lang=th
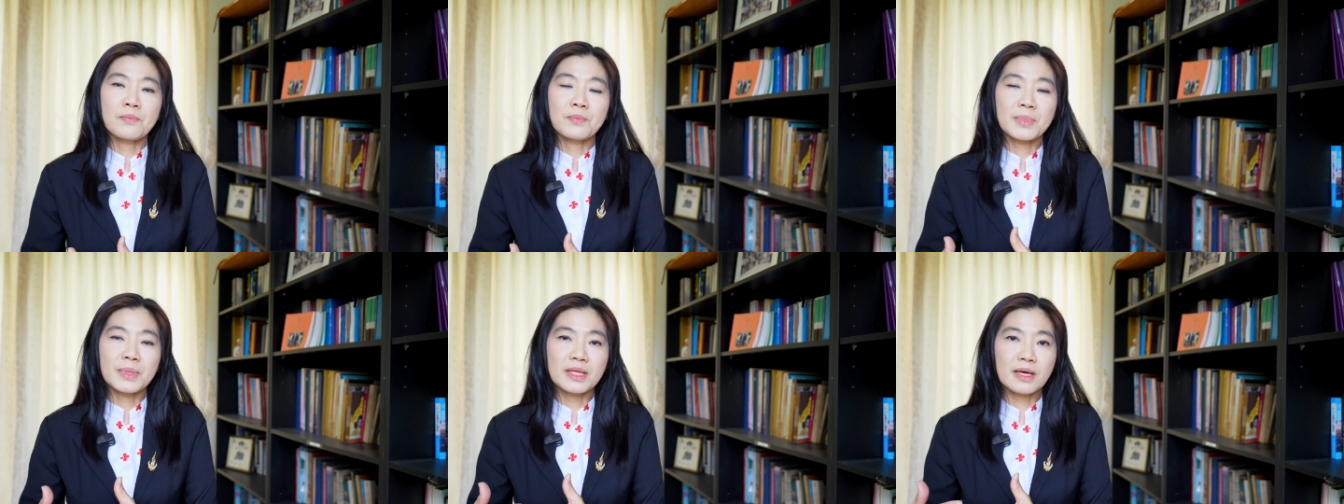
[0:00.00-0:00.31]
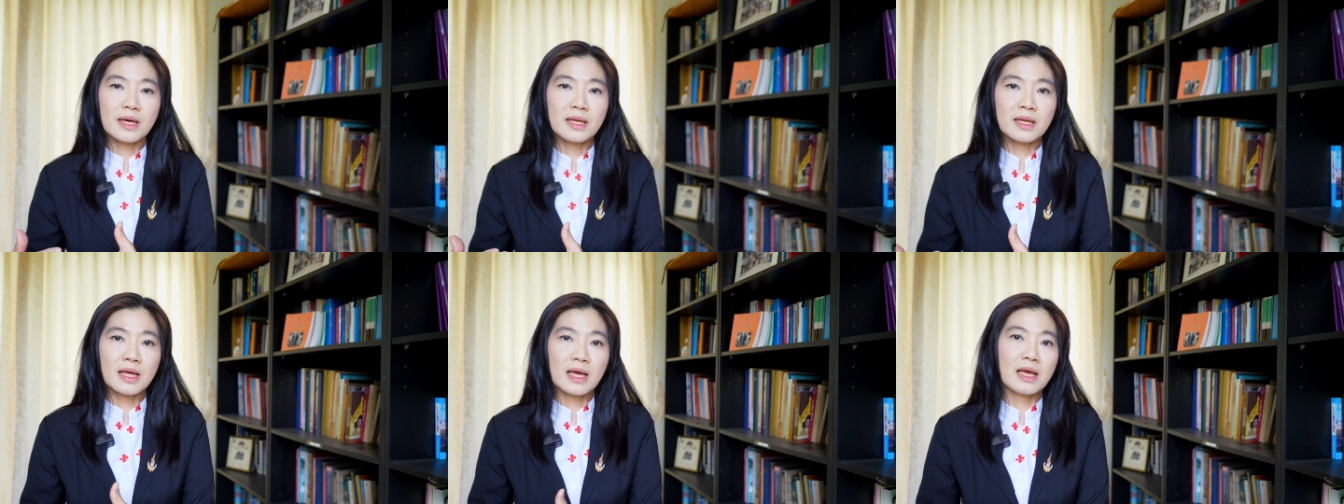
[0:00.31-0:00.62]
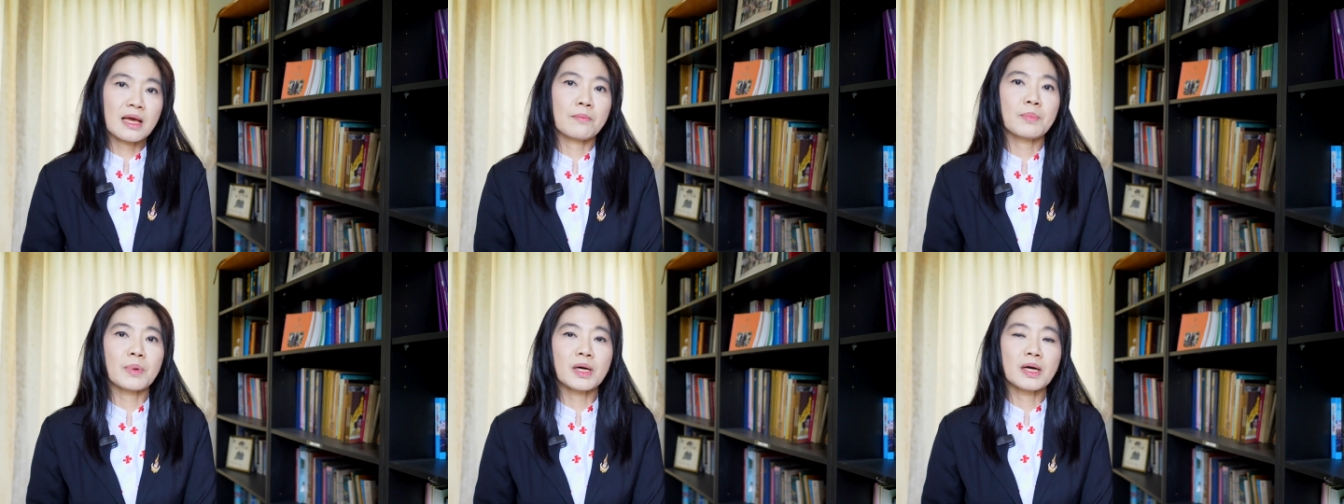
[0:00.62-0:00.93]
มีท่านใน
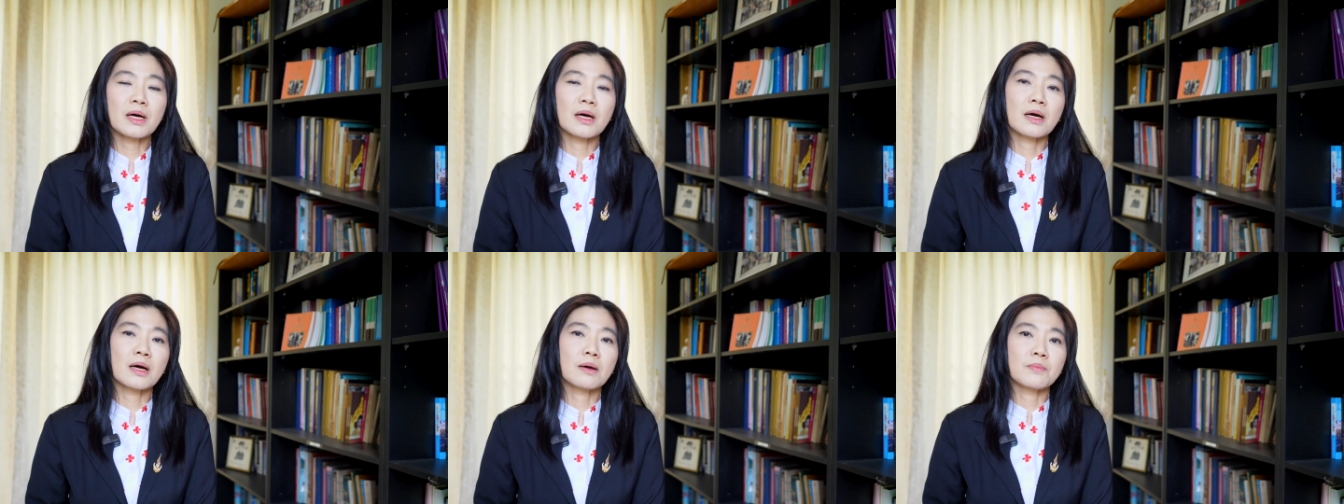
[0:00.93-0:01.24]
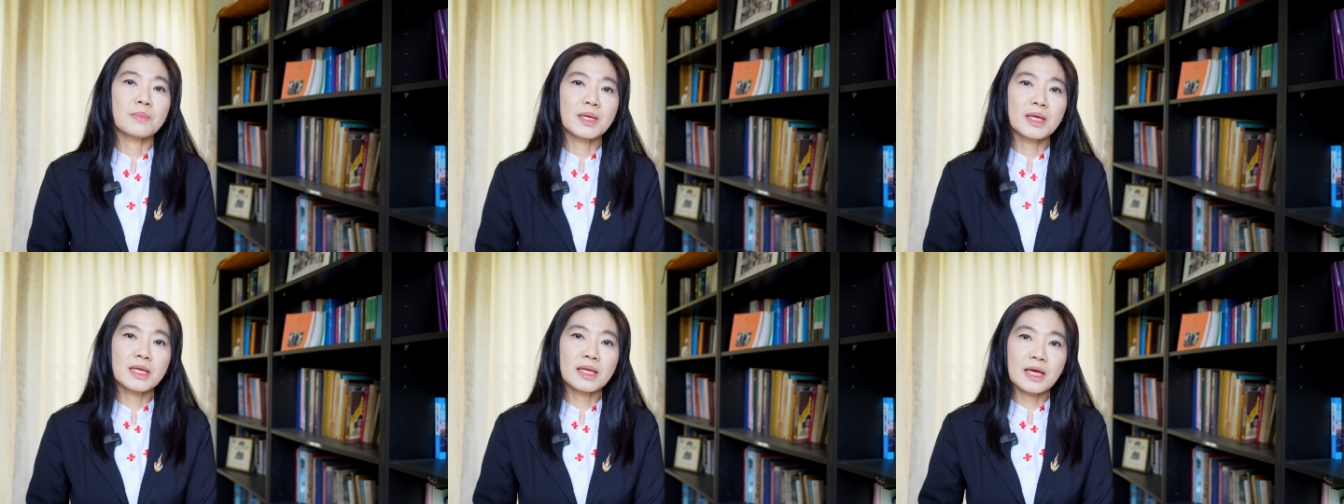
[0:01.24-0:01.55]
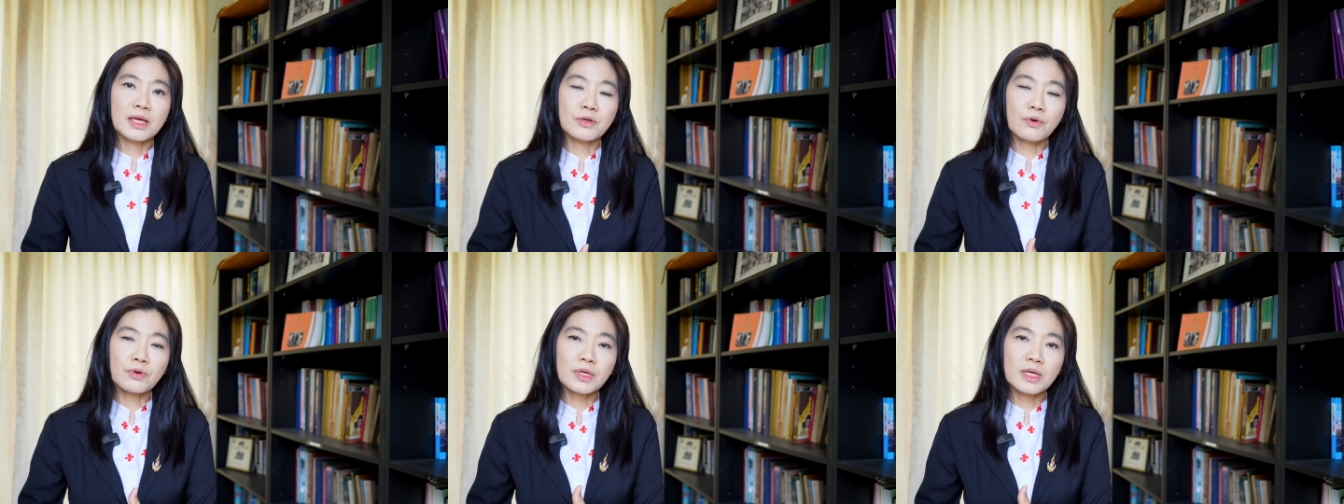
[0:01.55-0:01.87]
อำเภอ มี
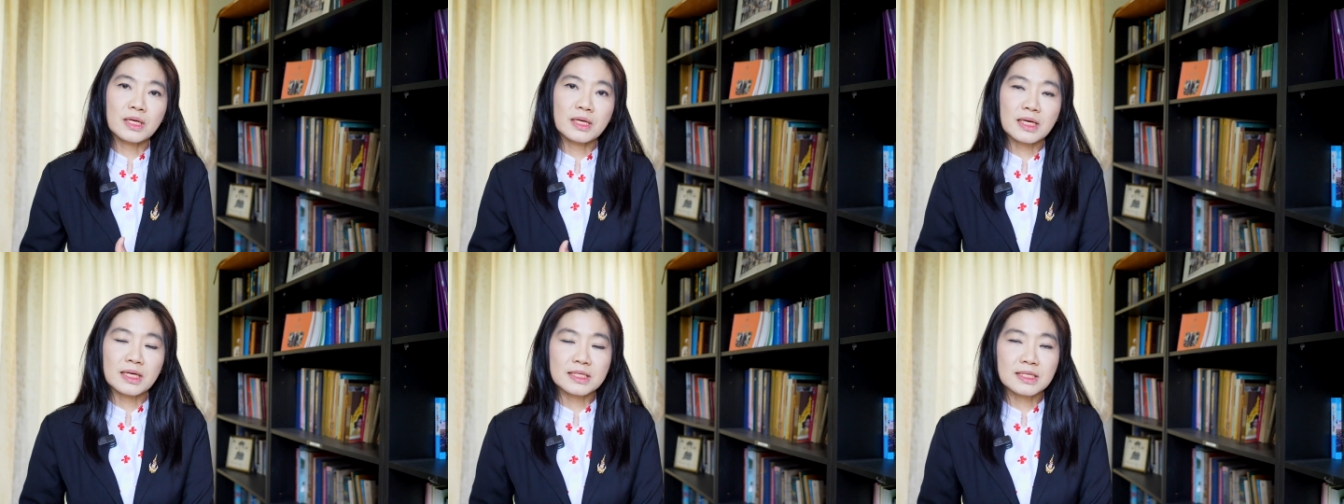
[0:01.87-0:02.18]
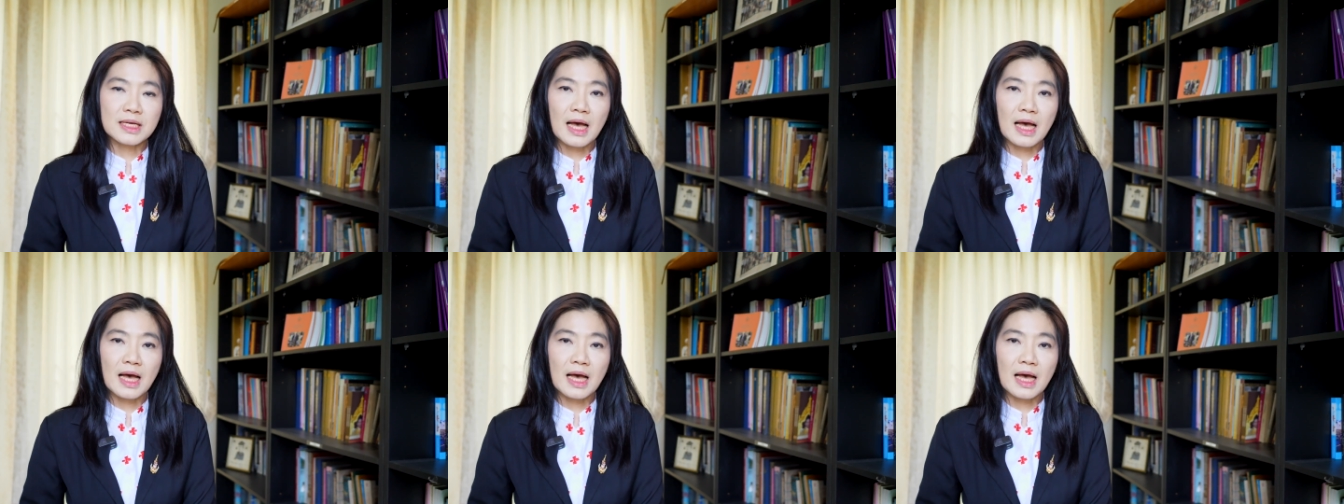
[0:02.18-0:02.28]
นายกกิงกา